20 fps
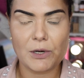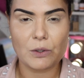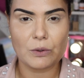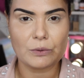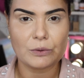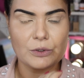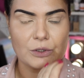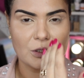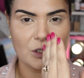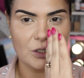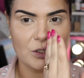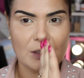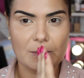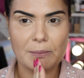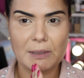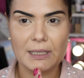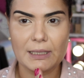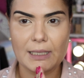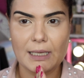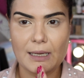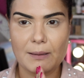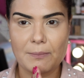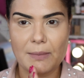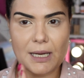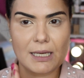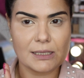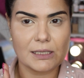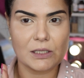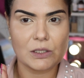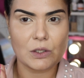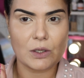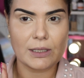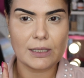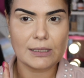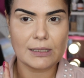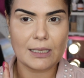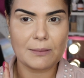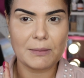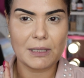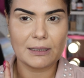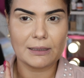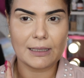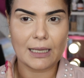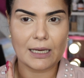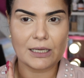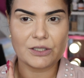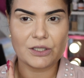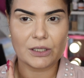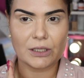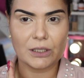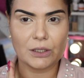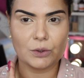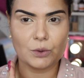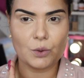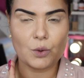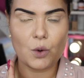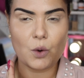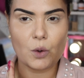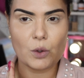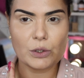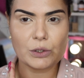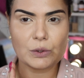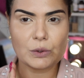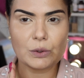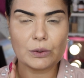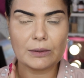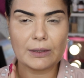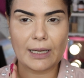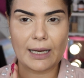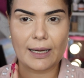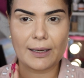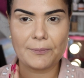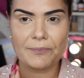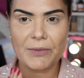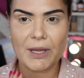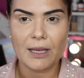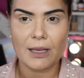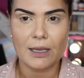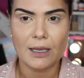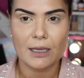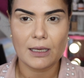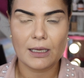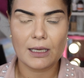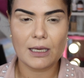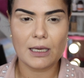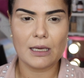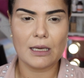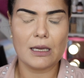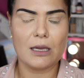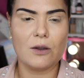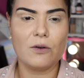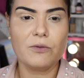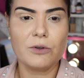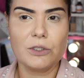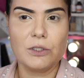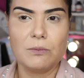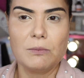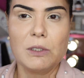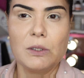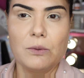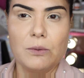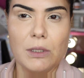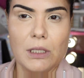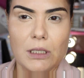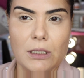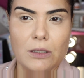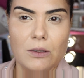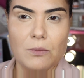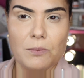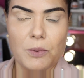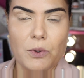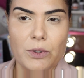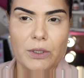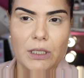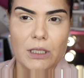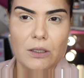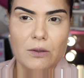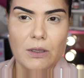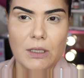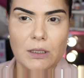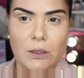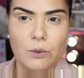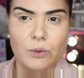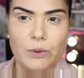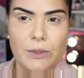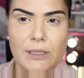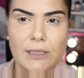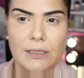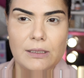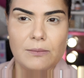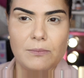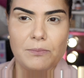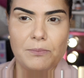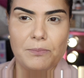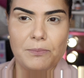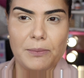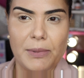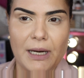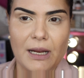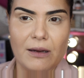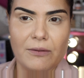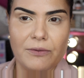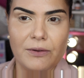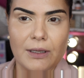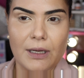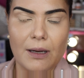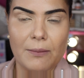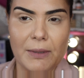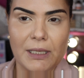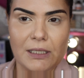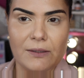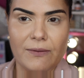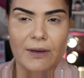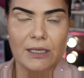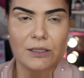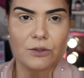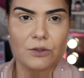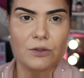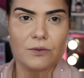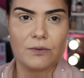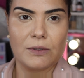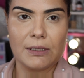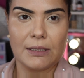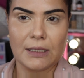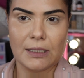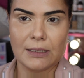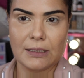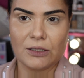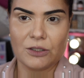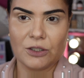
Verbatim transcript: Pronto, gente, eu apliquei a base só nessa metade aqui do rosto, tá? E eu vou diminuir aqui um pouquinho a luz pra ficar mais fácil de vocês